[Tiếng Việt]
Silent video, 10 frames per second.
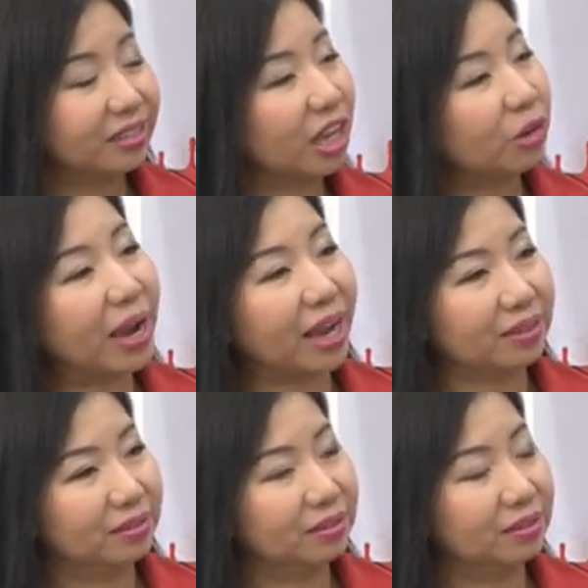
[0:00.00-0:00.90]
theo bạn
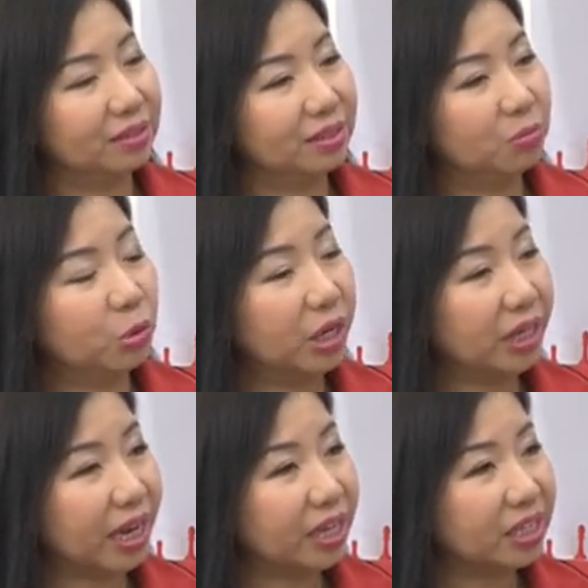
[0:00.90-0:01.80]
một người
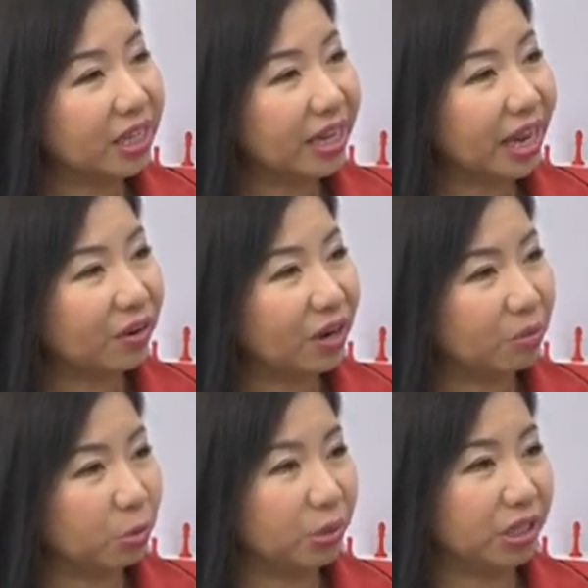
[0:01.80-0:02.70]
thầy như thế nào là
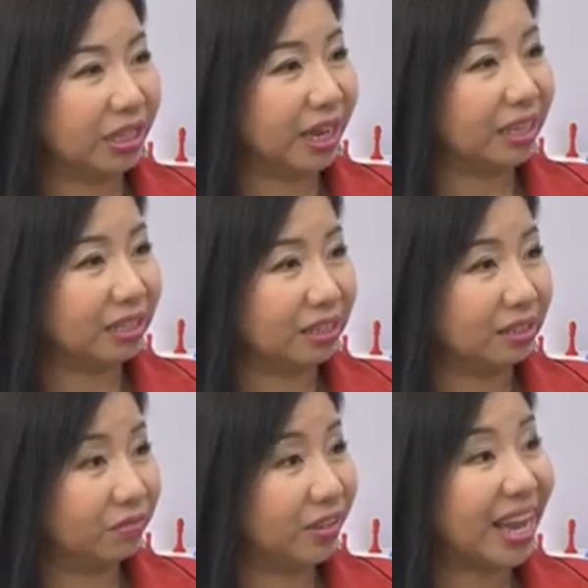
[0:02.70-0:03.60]
một người thầy
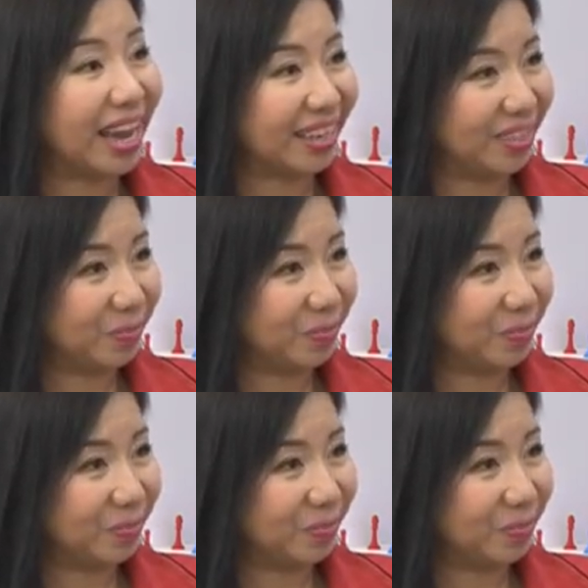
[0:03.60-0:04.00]
vĩ đại